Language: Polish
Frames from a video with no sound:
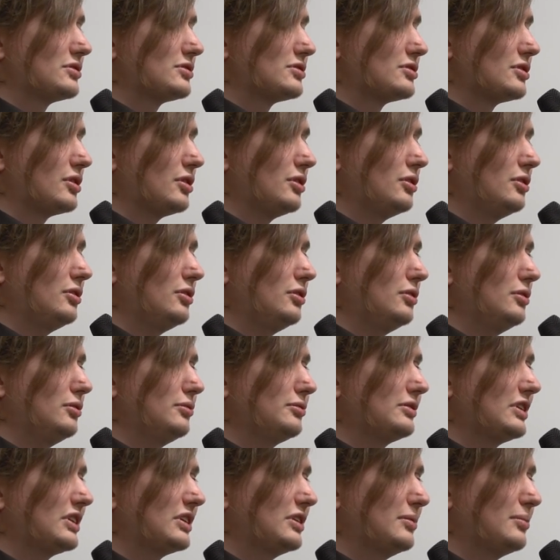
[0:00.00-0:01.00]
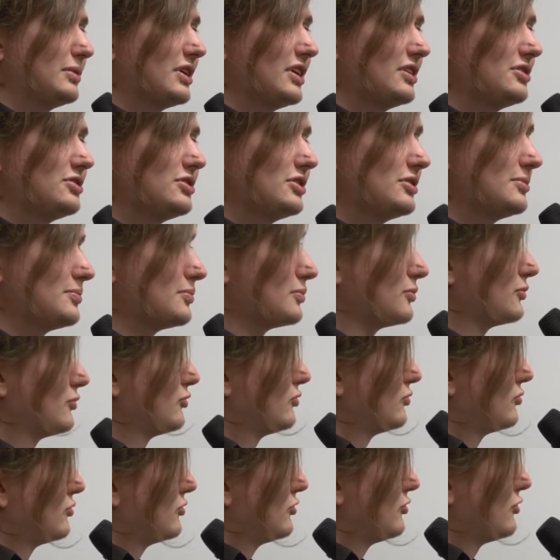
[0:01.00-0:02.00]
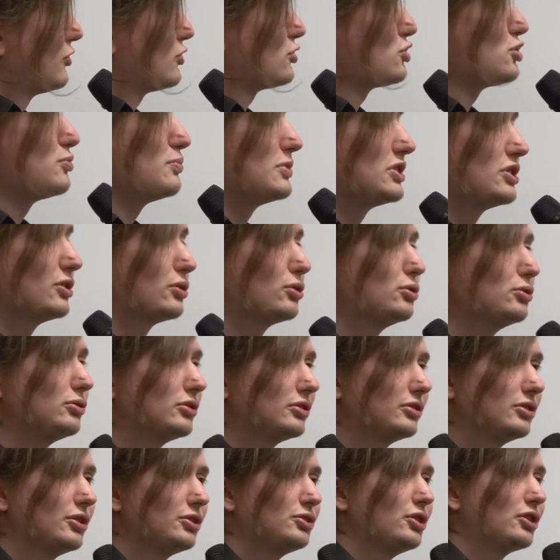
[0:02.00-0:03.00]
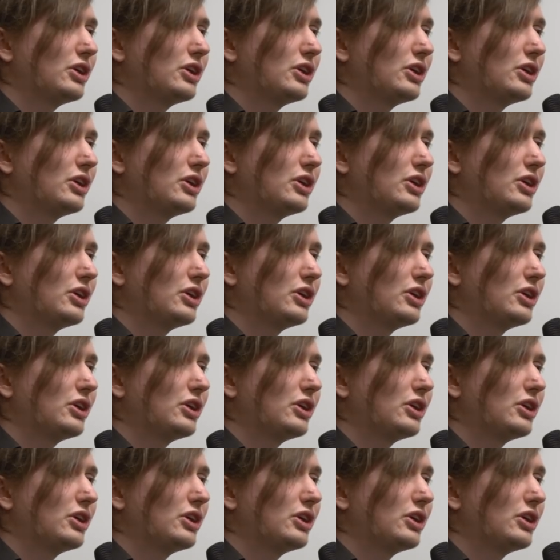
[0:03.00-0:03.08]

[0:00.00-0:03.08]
Co w takim razie wróćmy do, do